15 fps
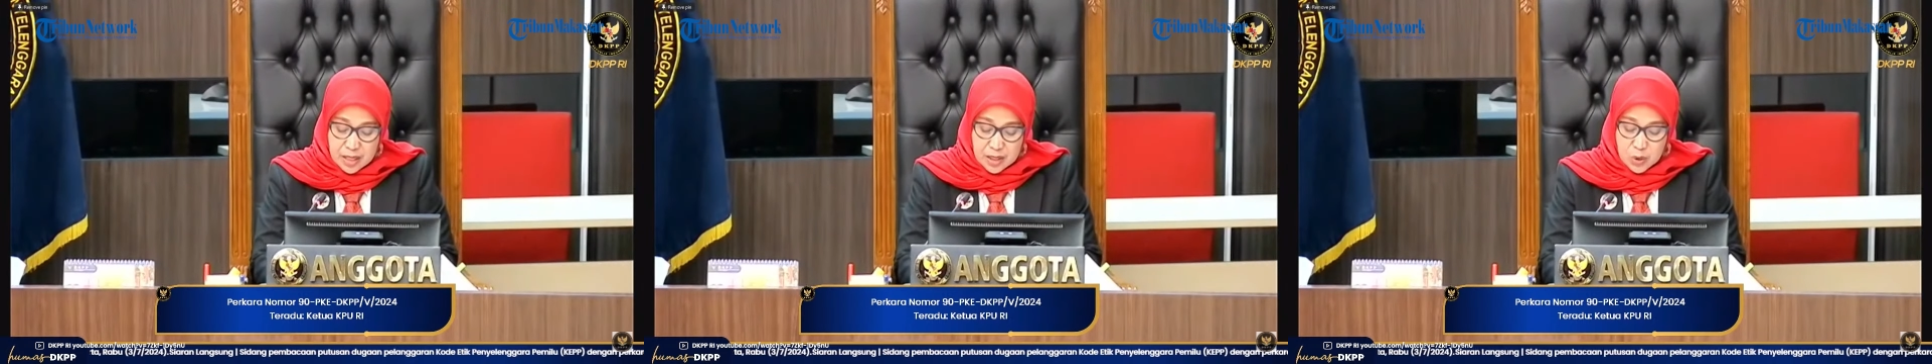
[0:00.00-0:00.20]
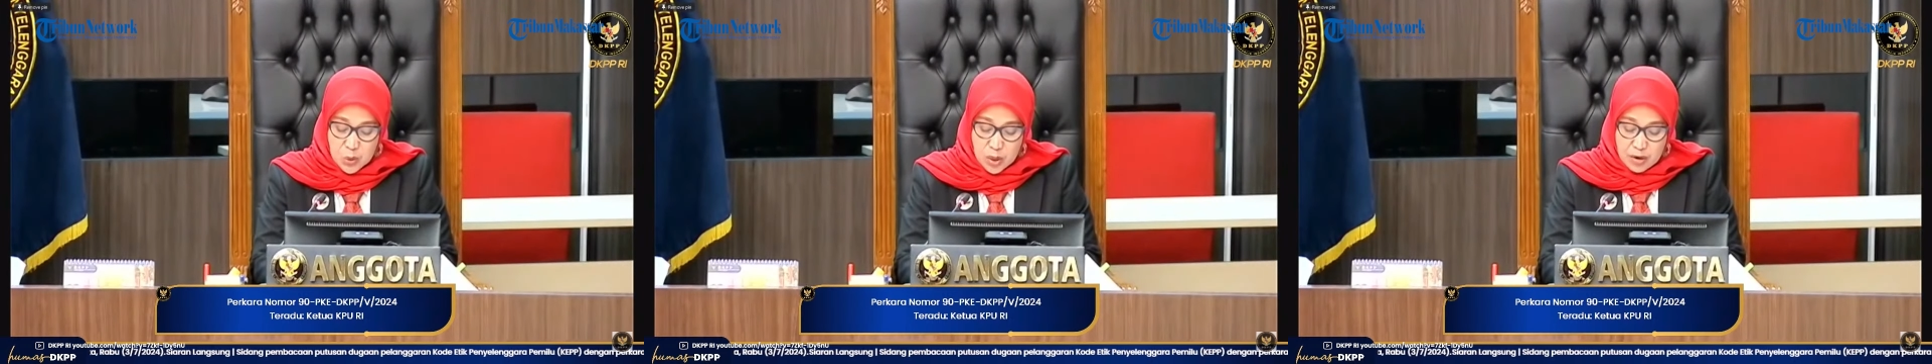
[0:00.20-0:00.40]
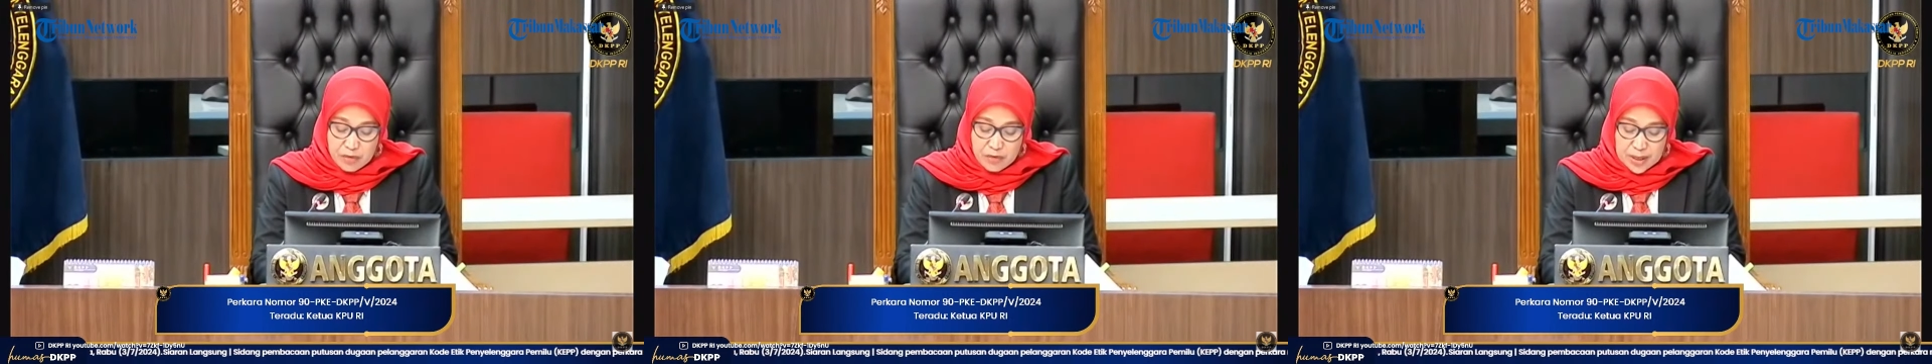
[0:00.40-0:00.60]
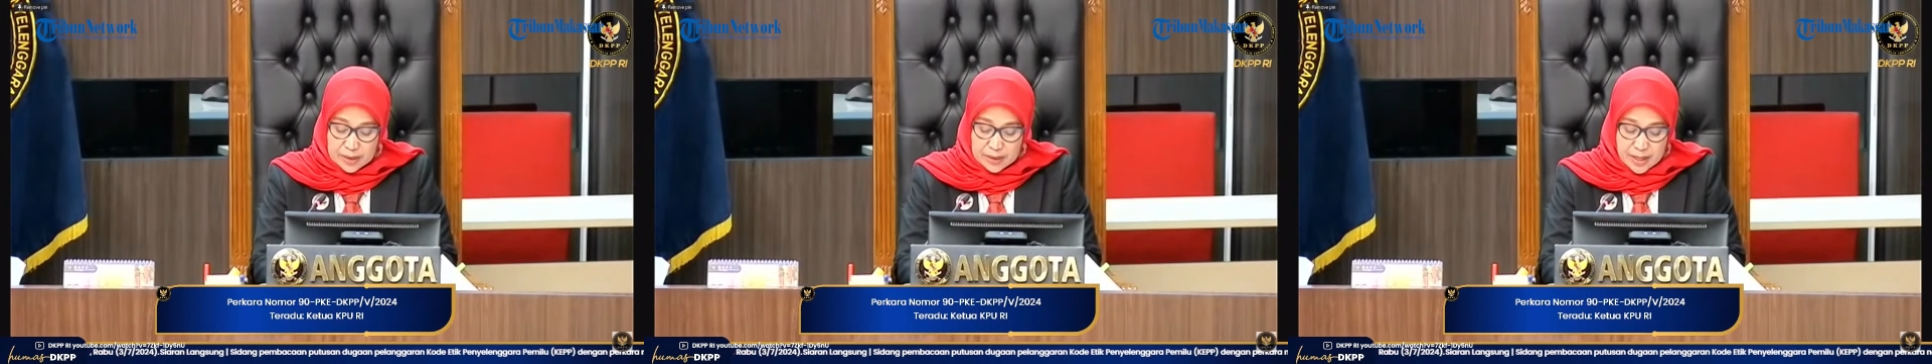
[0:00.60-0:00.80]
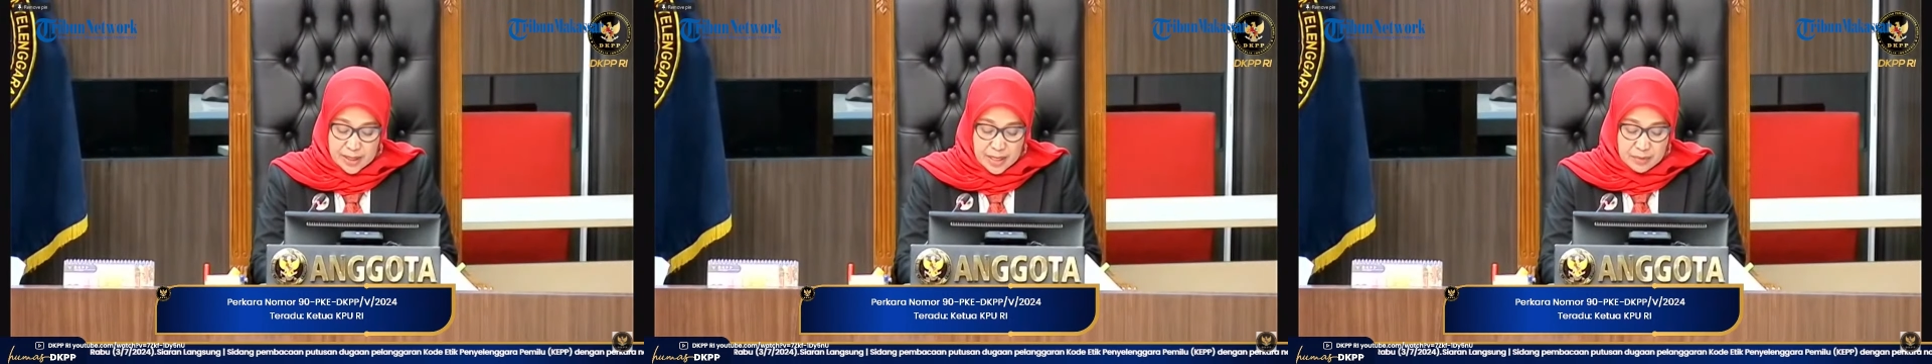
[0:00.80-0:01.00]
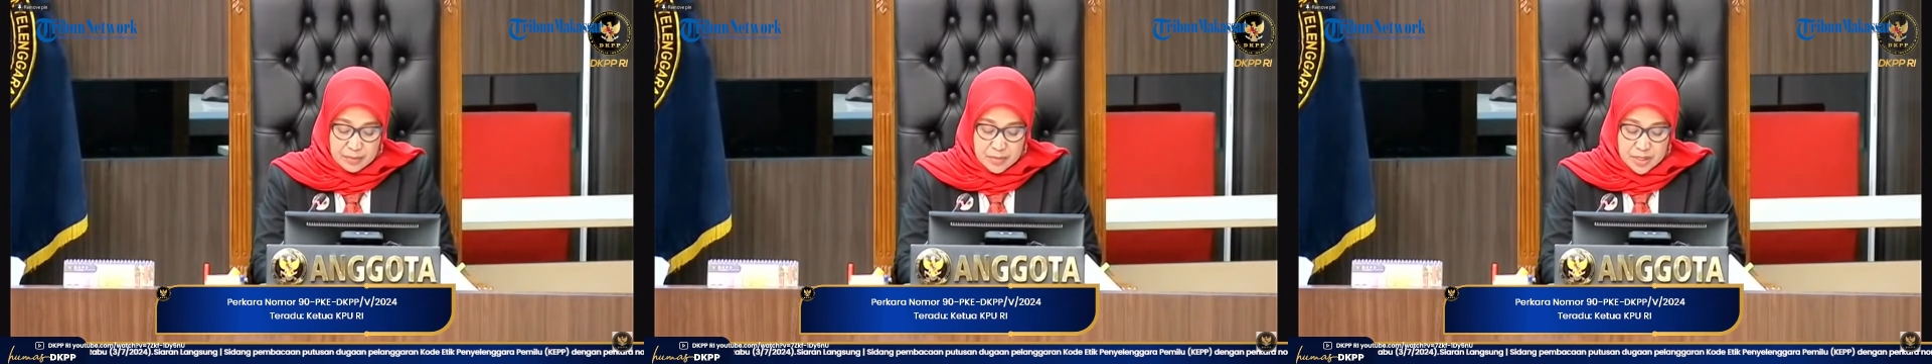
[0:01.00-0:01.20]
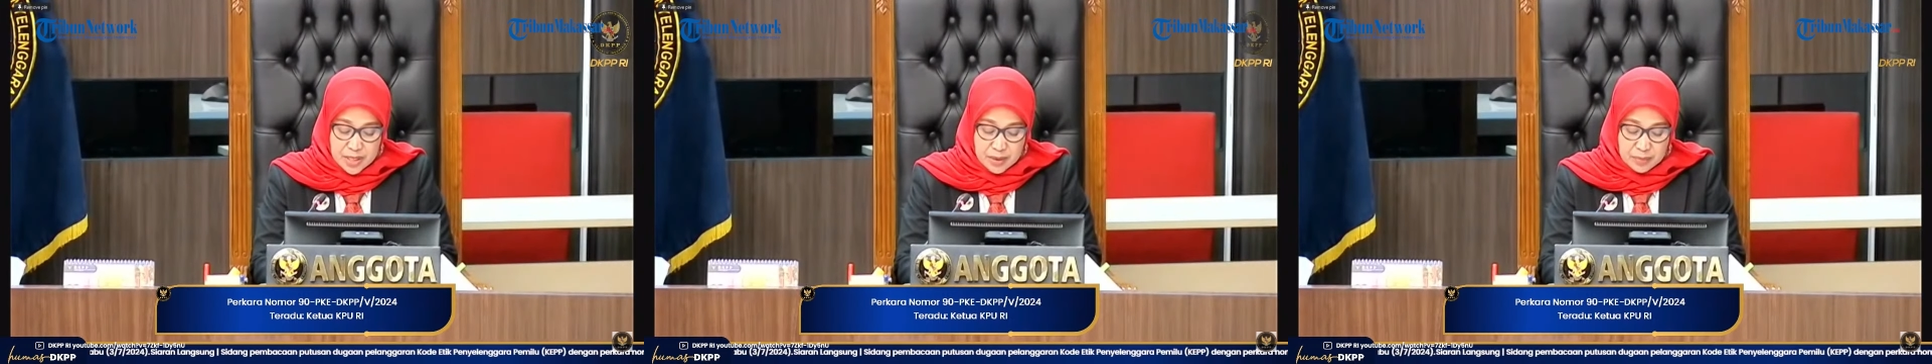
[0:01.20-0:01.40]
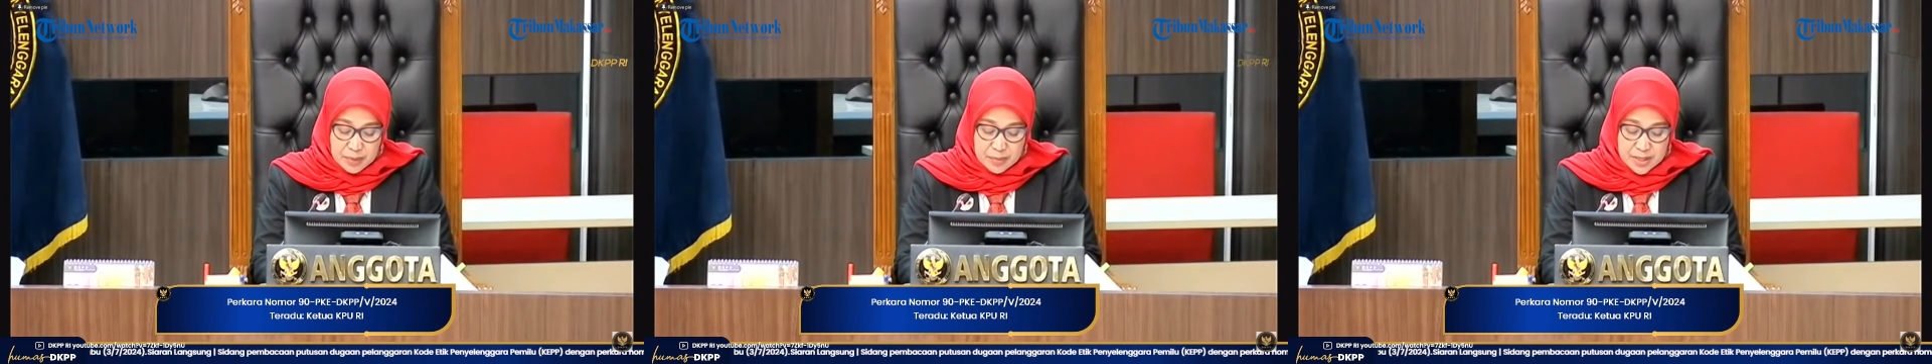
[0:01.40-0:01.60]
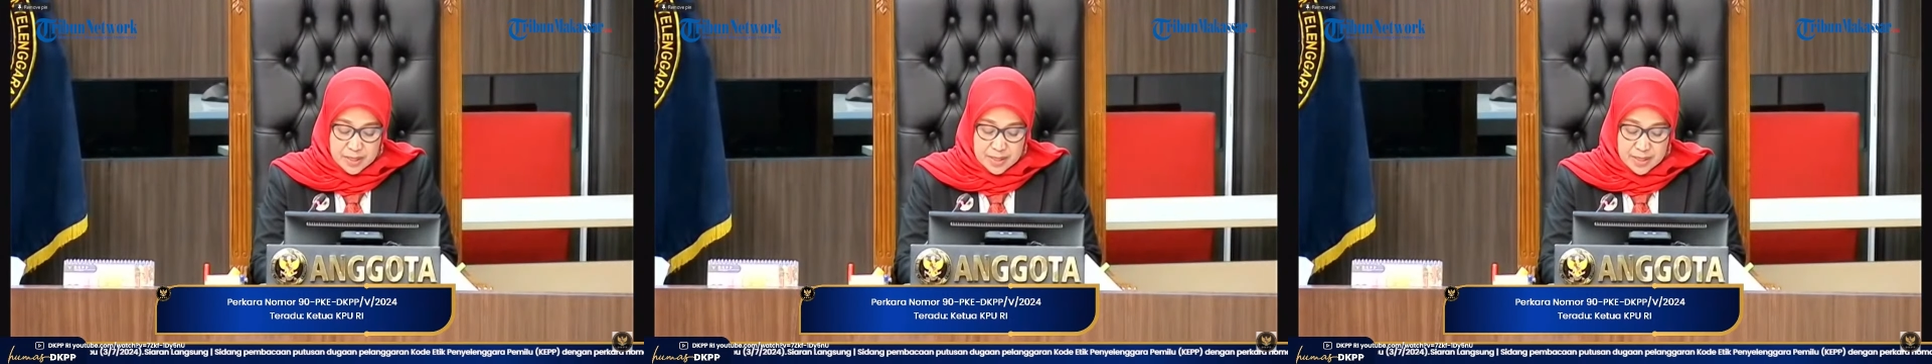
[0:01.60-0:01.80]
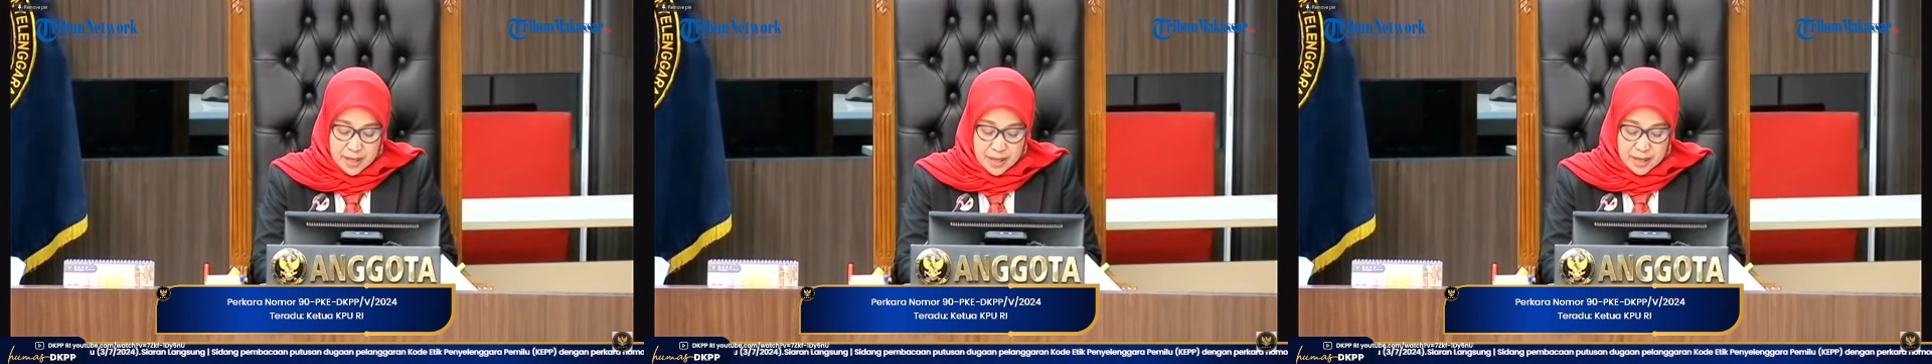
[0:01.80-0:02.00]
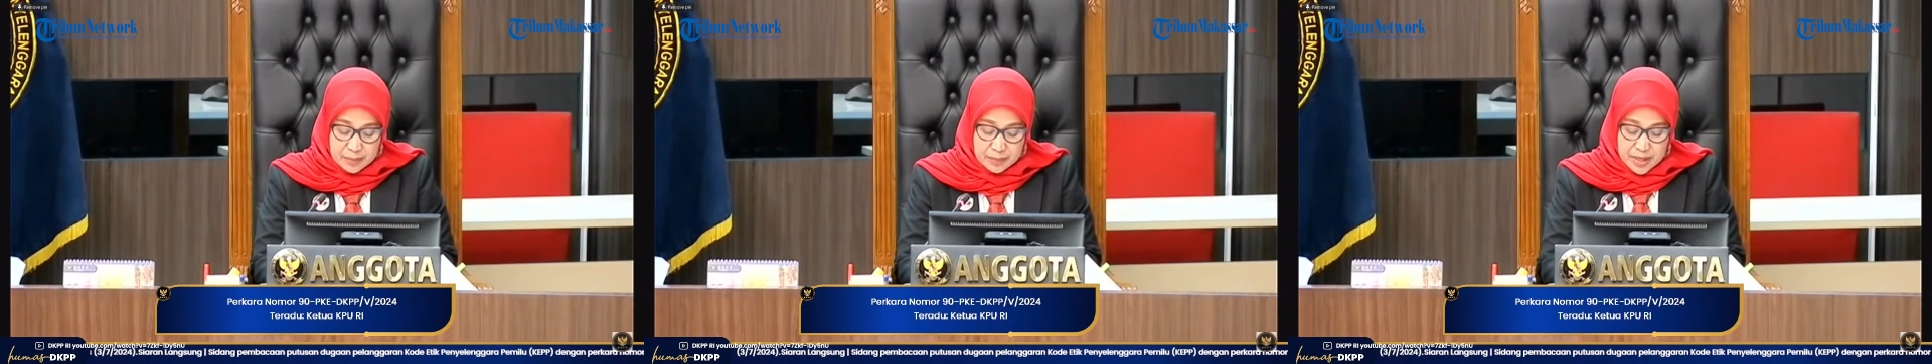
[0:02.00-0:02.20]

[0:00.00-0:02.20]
terungkap fakta dalam sidang pemeriksaan